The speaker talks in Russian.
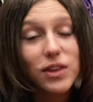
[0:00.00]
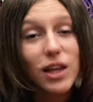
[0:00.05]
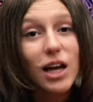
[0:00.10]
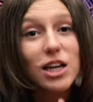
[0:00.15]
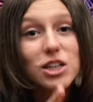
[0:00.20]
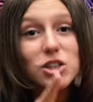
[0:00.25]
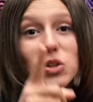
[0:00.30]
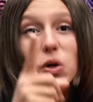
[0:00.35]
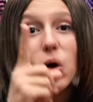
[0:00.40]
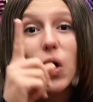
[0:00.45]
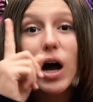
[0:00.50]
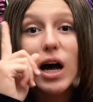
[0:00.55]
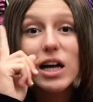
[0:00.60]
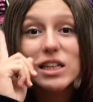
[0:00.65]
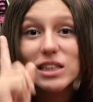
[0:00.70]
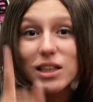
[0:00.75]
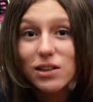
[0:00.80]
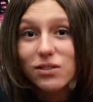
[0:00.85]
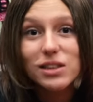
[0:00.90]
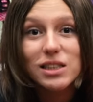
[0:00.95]
Так что
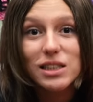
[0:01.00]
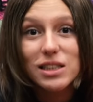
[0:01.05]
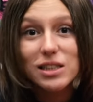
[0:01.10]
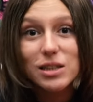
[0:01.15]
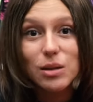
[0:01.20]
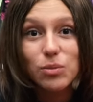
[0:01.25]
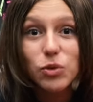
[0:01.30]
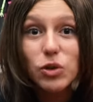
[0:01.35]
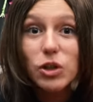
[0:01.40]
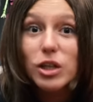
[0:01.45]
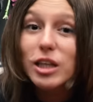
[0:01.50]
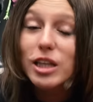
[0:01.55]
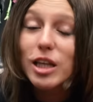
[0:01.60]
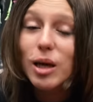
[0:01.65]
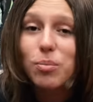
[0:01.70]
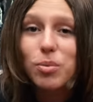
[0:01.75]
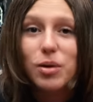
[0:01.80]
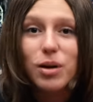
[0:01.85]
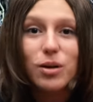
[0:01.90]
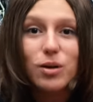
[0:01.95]
оставайтесь со мной,
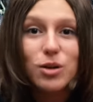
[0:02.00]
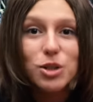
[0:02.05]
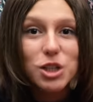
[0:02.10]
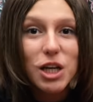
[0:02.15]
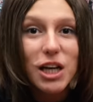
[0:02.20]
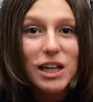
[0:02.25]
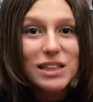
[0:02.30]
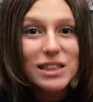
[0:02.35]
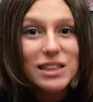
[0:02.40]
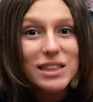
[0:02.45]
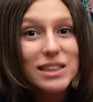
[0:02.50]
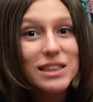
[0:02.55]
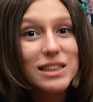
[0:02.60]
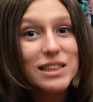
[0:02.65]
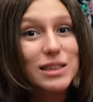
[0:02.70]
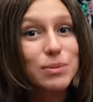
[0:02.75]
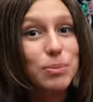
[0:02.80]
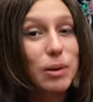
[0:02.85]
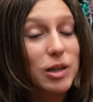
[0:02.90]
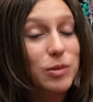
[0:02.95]
не переключайтесь,
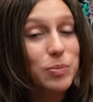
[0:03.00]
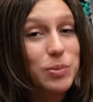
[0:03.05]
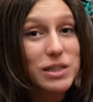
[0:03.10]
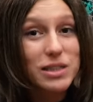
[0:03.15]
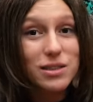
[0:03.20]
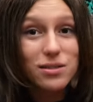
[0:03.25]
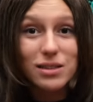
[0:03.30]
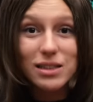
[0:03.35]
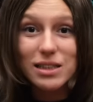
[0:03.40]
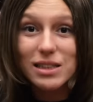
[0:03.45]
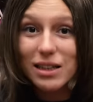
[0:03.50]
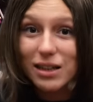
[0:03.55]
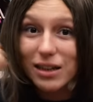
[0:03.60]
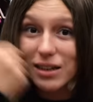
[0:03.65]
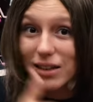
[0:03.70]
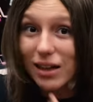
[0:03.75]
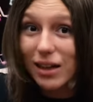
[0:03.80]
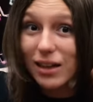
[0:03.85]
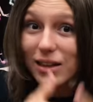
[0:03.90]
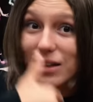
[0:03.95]
подписывайтесь на
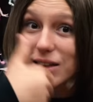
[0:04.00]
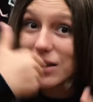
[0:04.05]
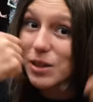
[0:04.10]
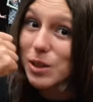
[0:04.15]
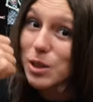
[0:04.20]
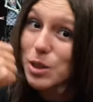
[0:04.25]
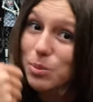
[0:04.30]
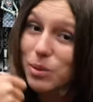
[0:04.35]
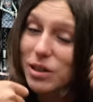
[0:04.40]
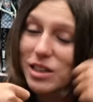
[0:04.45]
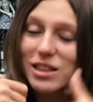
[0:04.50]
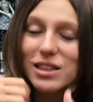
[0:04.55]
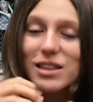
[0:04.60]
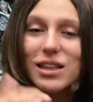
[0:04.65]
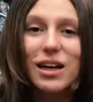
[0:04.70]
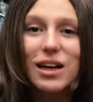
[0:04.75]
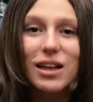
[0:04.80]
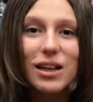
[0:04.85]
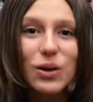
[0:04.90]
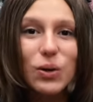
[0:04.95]
канал и нажимайте
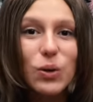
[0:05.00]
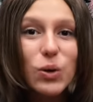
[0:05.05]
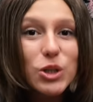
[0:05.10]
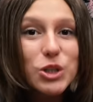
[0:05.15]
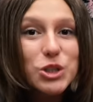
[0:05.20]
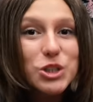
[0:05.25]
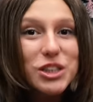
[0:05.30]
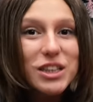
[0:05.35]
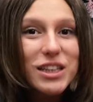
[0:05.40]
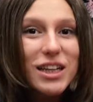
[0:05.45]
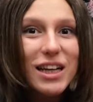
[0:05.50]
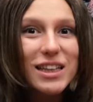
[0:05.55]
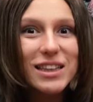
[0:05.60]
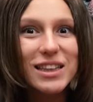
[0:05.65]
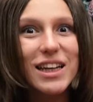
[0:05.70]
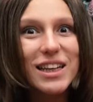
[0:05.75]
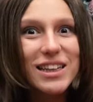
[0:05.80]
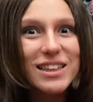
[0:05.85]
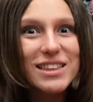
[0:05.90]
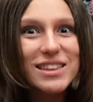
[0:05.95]
на колокольчик, а
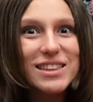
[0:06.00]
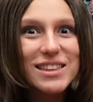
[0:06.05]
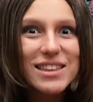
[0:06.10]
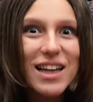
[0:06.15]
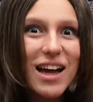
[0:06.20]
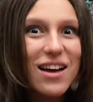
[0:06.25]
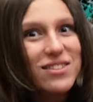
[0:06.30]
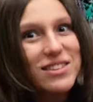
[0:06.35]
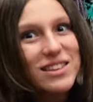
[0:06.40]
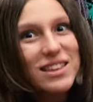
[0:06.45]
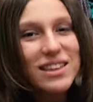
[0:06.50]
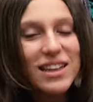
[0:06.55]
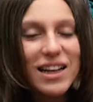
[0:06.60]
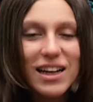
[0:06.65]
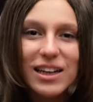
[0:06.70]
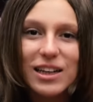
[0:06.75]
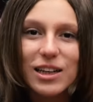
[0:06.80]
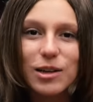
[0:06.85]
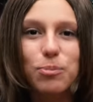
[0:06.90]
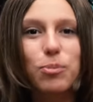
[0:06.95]
также ставьте
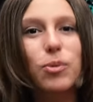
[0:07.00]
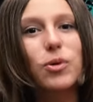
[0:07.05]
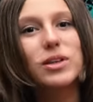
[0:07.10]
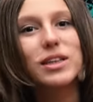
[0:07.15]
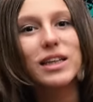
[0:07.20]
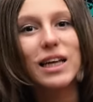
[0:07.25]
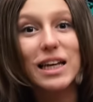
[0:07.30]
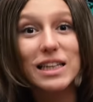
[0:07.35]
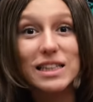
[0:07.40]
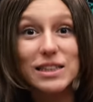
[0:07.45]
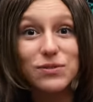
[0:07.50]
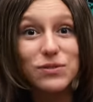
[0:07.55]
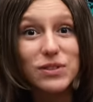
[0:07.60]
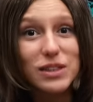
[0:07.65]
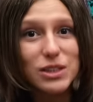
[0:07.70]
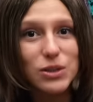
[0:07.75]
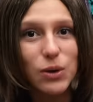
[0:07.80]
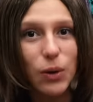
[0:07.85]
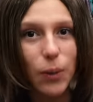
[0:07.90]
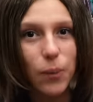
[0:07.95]
лайк под этим
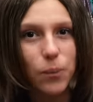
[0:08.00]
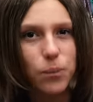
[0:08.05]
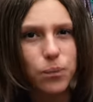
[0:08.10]
видео.